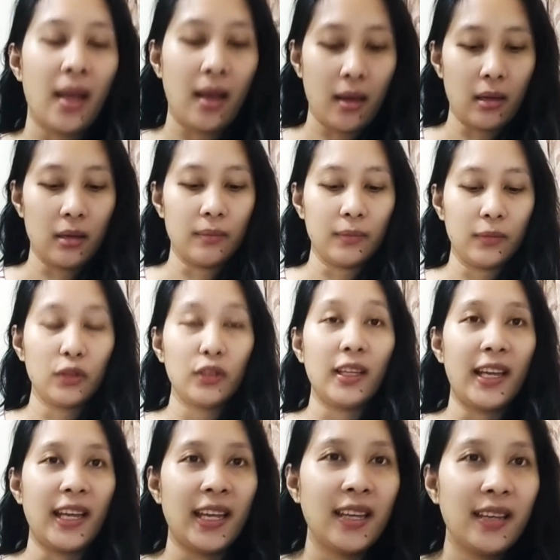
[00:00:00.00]
Um,
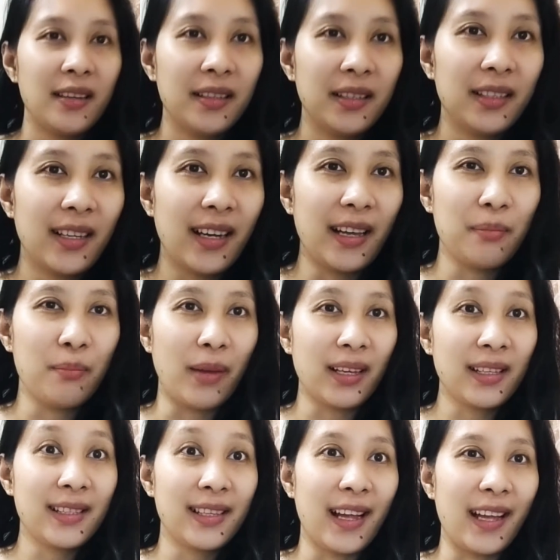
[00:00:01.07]
today,
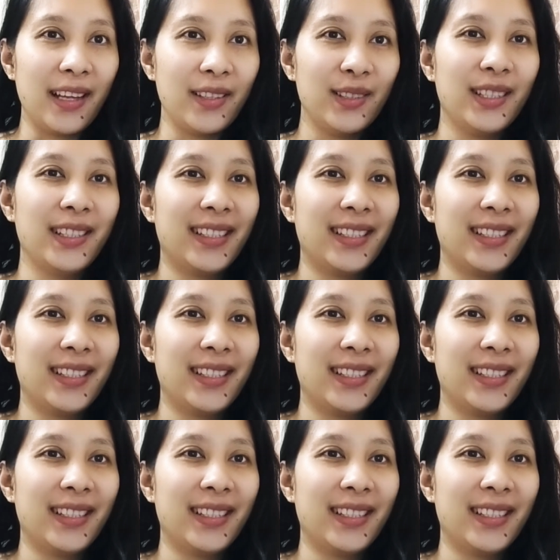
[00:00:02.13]
unbox tayo.